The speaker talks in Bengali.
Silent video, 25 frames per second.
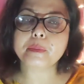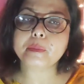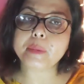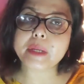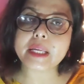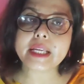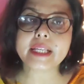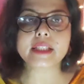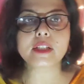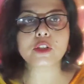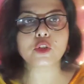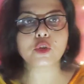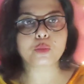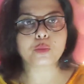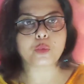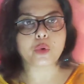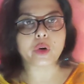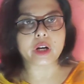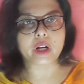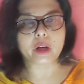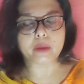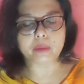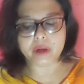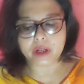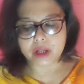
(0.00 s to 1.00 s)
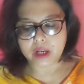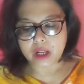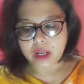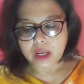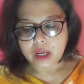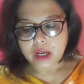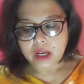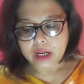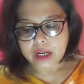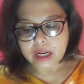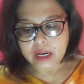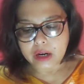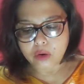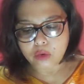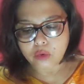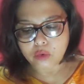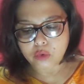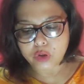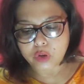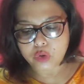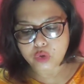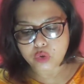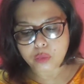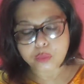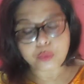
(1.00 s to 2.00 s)
প্লিজ একটু পড়ে নেবেন কারণ
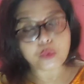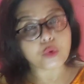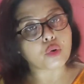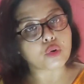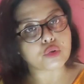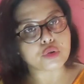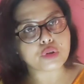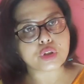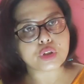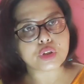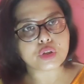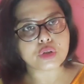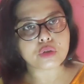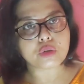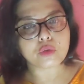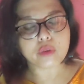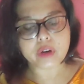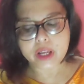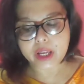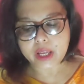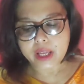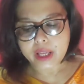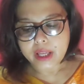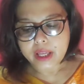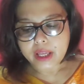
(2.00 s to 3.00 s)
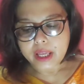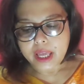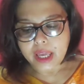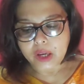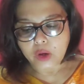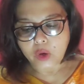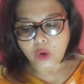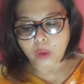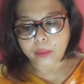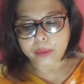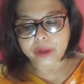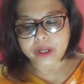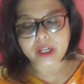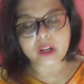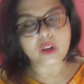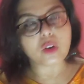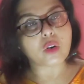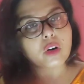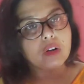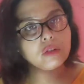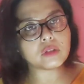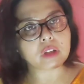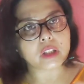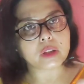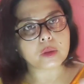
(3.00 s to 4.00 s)
উনি খুব কষ্ট করে এই কমেন্টটা
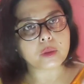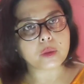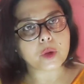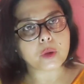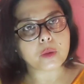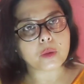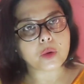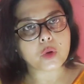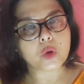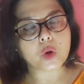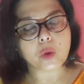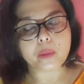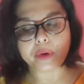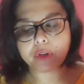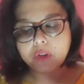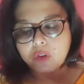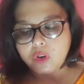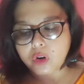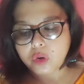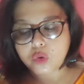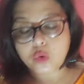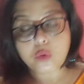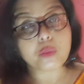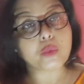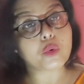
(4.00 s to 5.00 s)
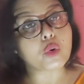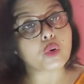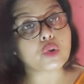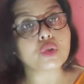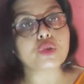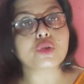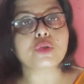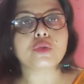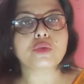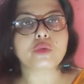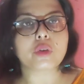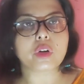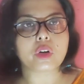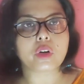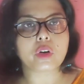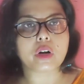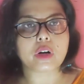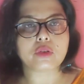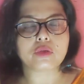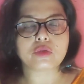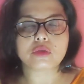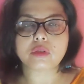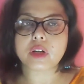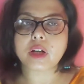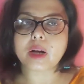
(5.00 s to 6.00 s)
করে তাদের বড় বড় কমেন্ট করে খুব কষ্ট করে করে
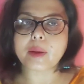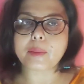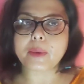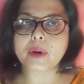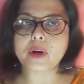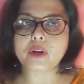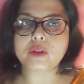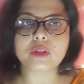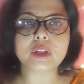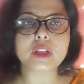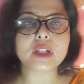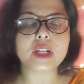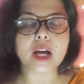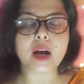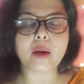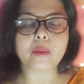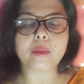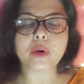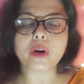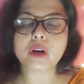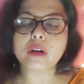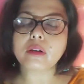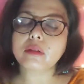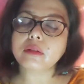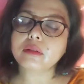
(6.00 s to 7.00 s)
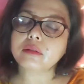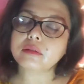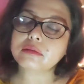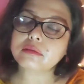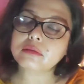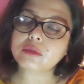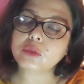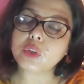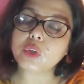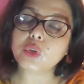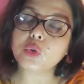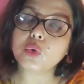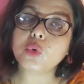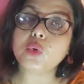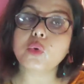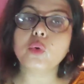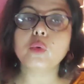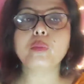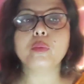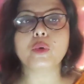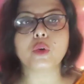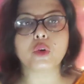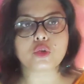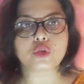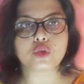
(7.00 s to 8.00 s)
সুতরাং আপনারা যদি না পড়েন উনি খুব
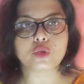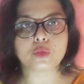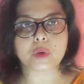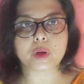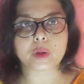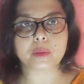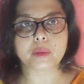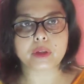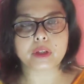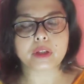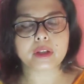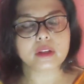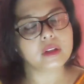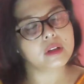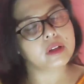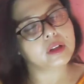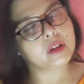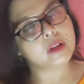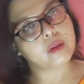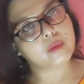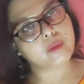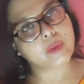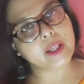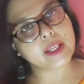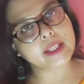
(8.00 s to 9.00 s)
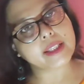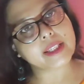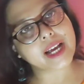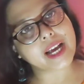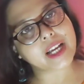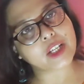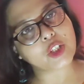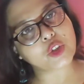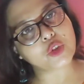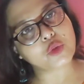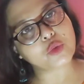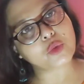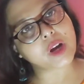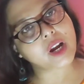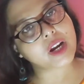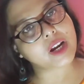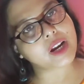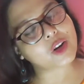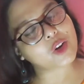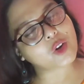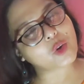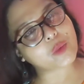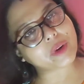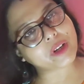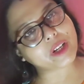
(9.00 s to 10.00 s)
কষ্ট পাবেন প্লিজ
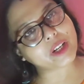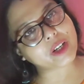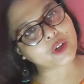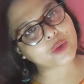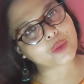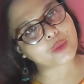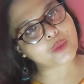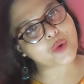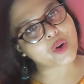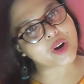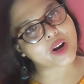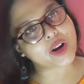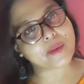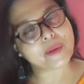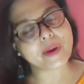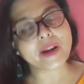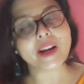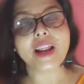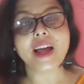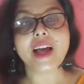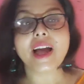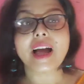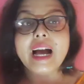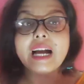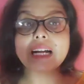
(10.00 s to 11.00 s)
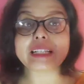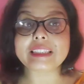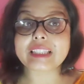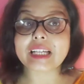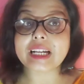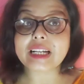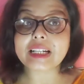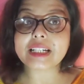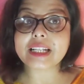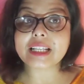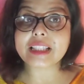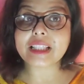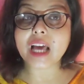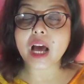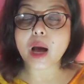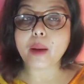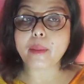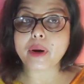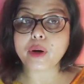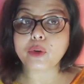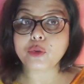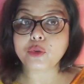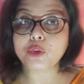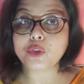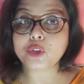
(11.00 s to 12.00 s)
হাসনুহানার কমেন্ট একটু পড়ে নেবেন আর তার সাথে
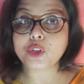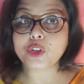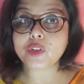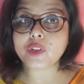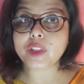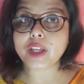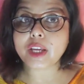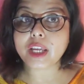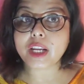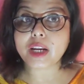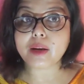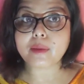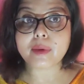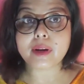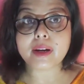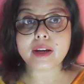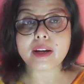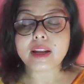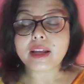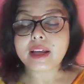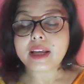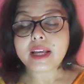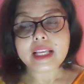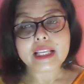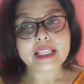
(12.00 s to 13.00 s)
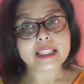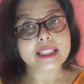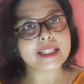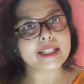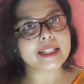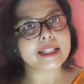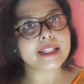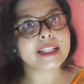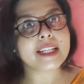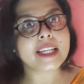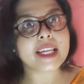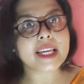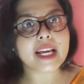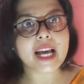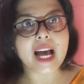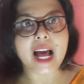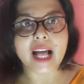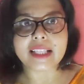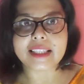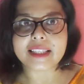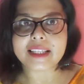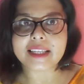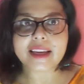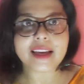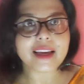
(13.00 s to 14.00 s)
আমার উত্তরটাও দেখে নেবেন যে ঠিক
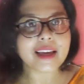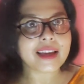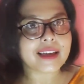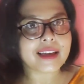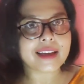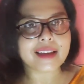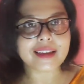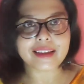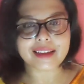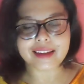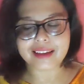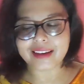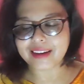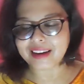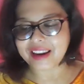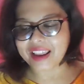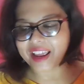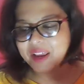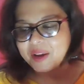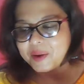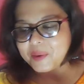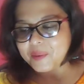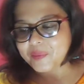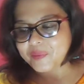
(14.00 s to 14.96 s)
আছে কি নেই